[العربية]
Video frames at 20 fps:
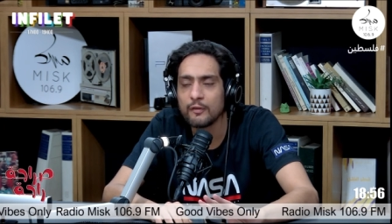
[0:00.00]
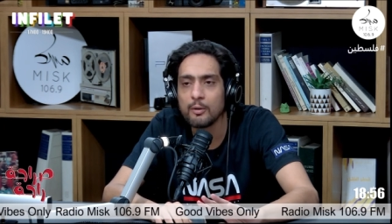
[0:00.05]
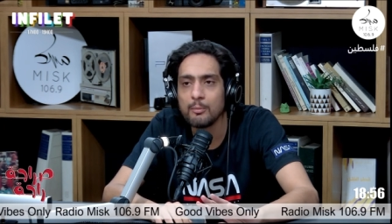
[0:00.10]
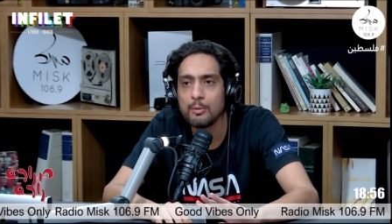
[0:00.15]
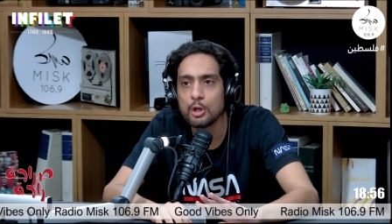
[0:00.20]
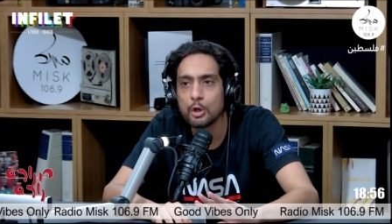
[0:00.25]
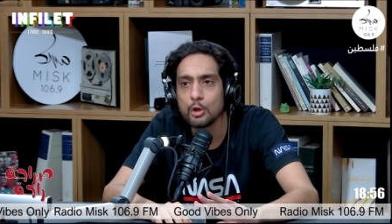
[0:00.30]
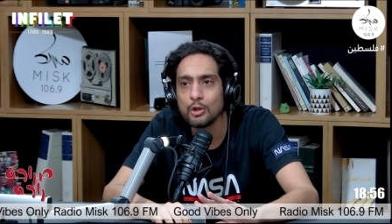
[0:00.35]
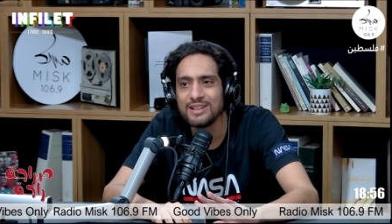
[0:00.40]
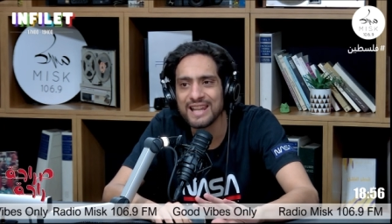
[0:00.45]

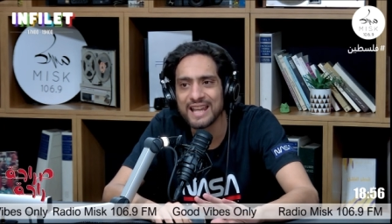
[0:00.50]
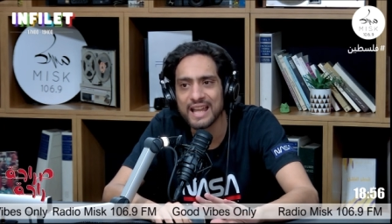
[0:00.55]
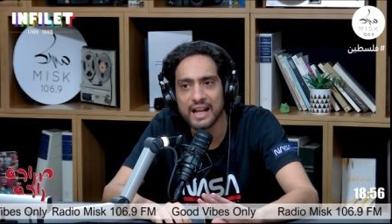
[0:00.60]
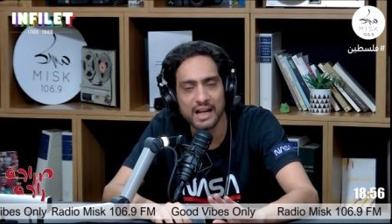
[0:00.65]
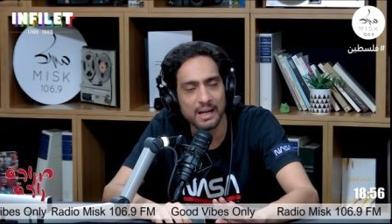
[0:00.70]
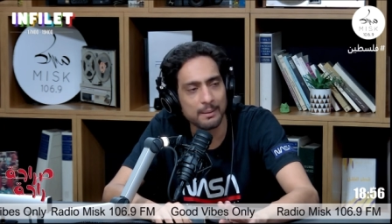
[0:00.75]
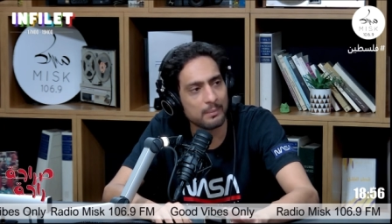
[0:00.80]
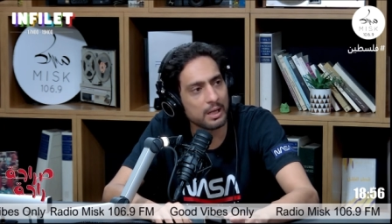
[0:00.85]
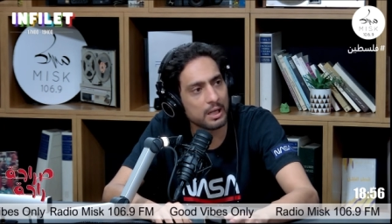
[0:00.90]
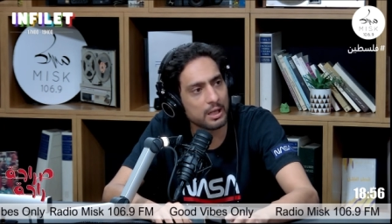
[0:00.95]
الكل خير
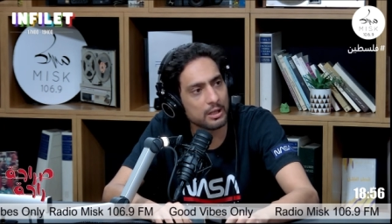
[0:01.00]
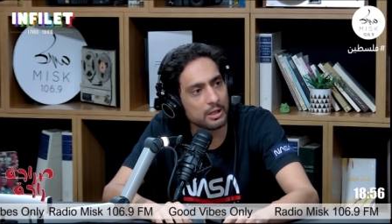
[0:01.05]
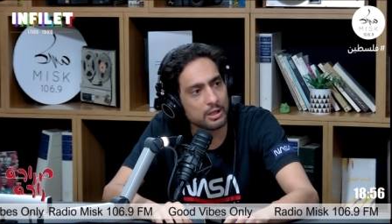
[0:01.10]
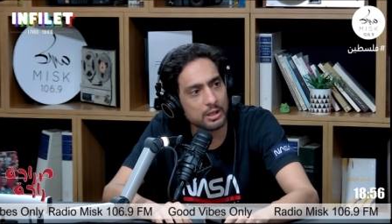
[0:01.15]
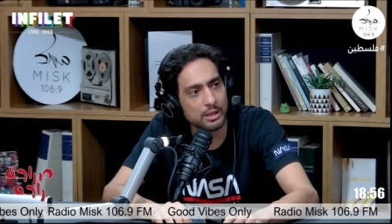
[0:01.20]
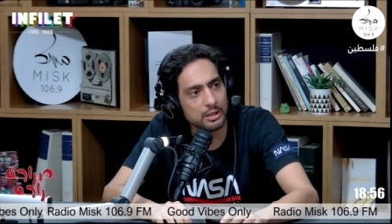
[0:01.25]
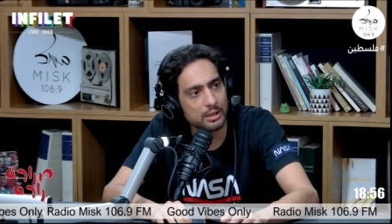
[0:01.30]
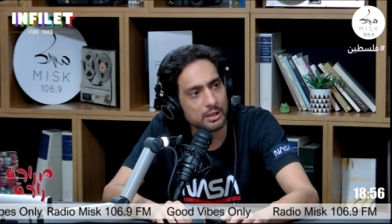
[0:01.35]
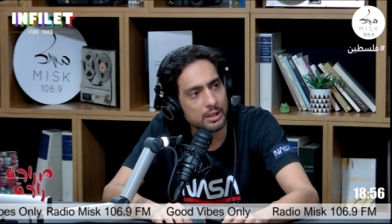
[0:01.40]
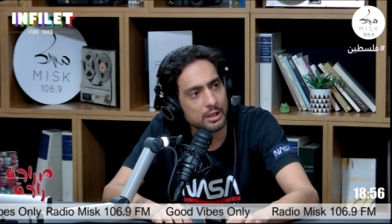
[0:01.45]
خرمق
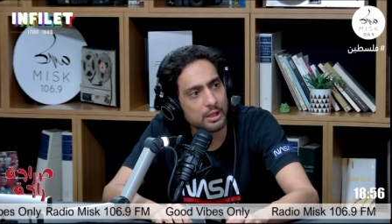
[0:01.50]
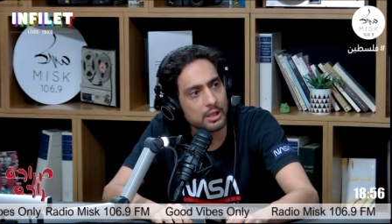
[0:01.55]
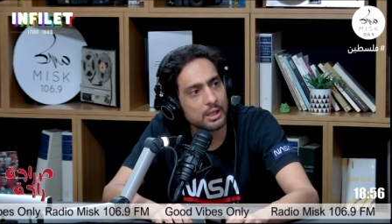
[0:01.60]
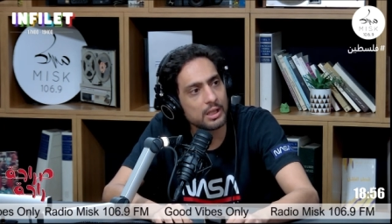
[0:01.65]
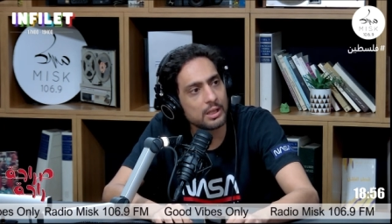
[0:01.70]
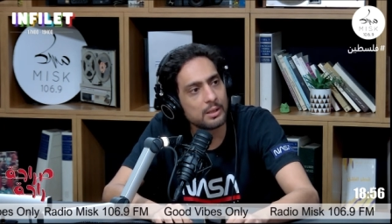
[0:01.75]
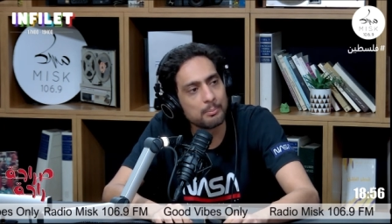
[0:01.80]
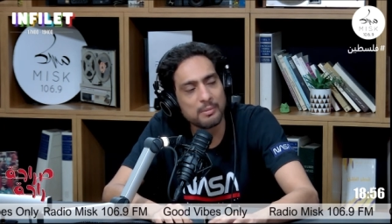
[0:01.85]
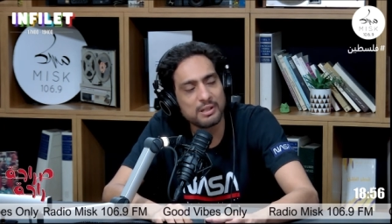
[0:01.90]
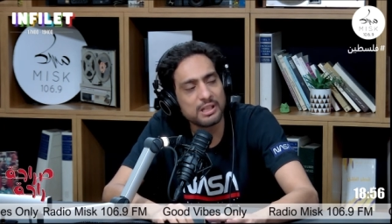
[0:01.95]
ديفي
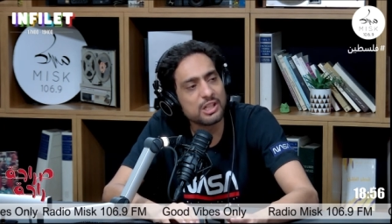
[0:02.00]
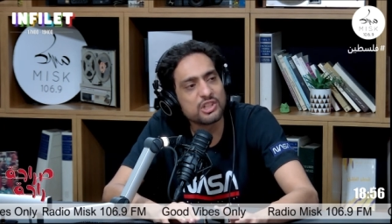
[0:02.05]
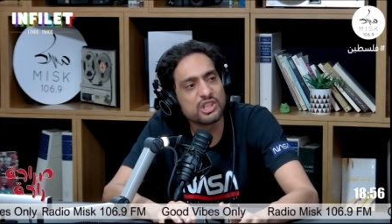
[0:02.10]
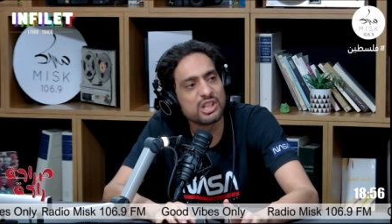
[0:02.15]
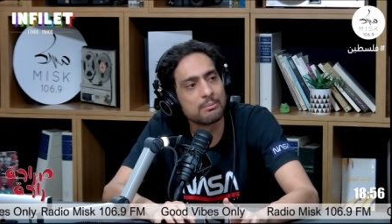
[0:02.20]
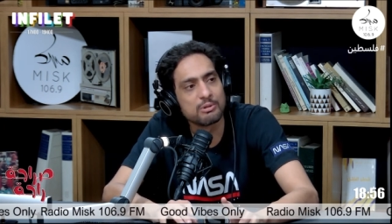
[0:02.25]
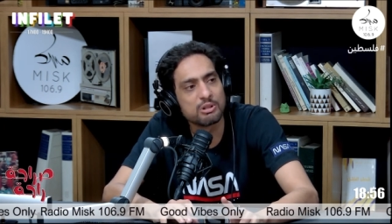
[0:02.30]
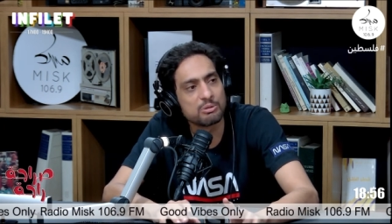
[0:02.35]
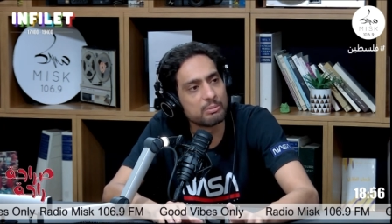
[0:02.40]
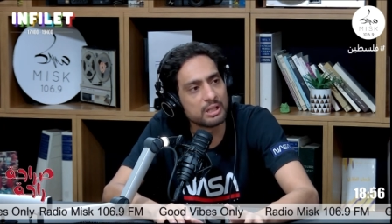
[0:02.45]
تشالنج ما
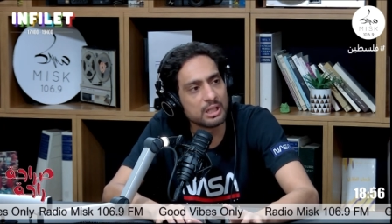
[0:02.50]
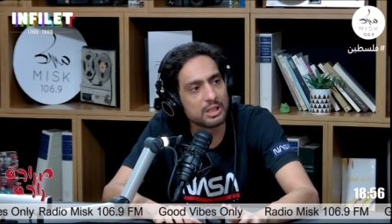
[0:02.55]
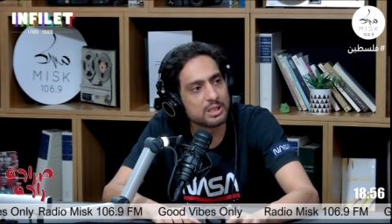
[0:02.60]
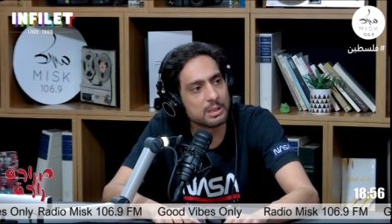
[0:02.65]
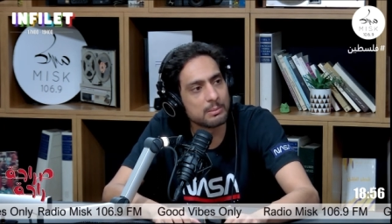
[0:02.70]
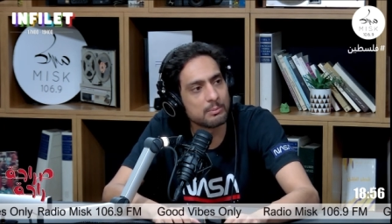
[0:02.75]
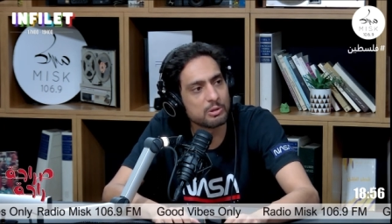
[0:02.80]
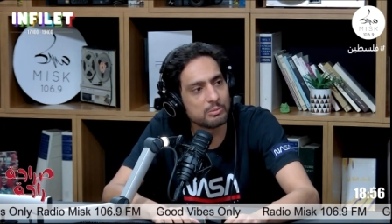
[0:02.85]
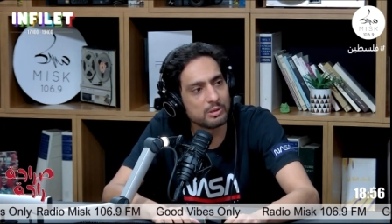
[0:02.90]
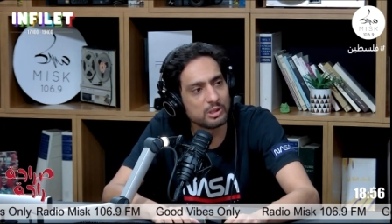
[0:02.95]
نجمش ما
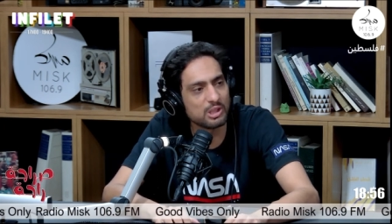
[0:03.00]
نجمش ما